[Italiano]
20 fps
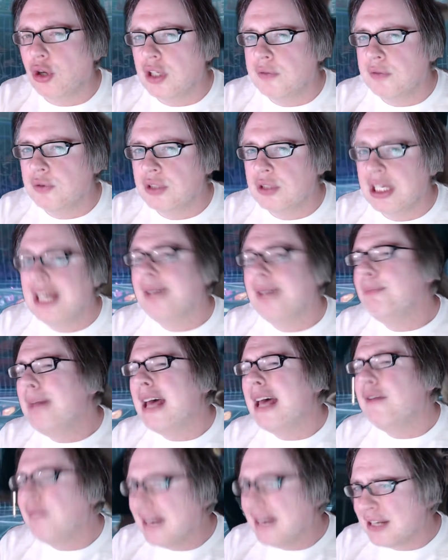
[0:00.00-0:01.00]
Hollywood,
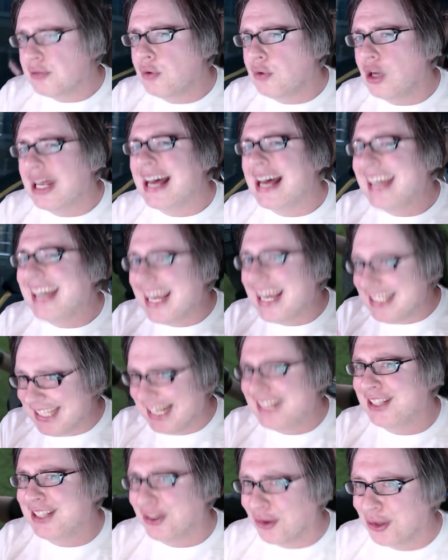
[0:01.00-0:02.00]
beh, farà scuola anche ai
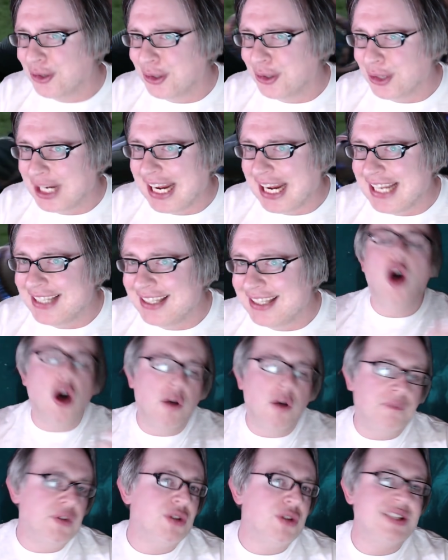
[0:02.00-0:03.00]
diretti concorrenti.
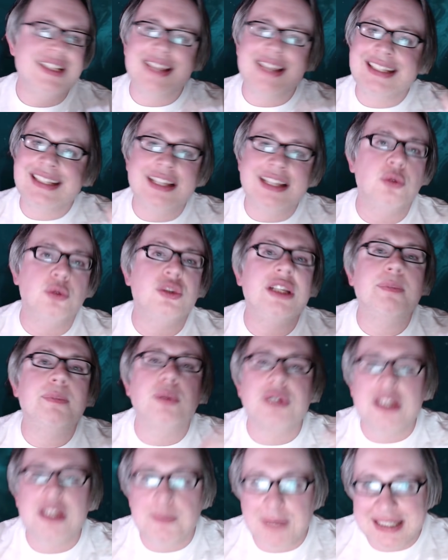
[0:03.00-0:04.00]
Ovvio, si tratta di un tipo
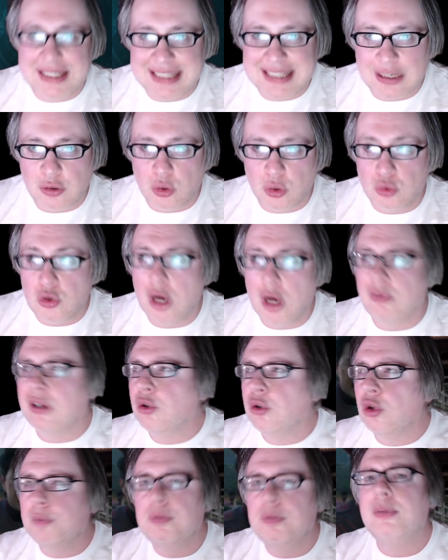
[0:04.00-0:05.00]
di spettacolo nuovo a
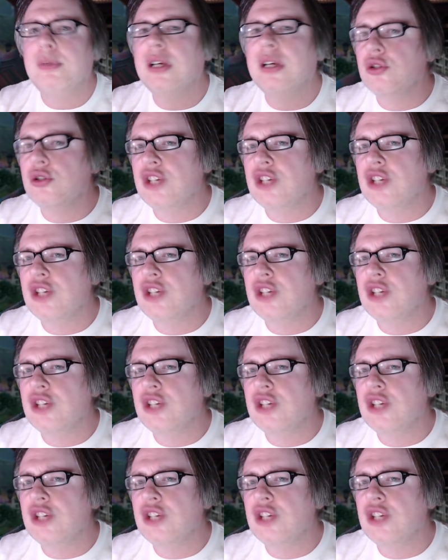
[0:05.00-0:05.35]
cui il pubblico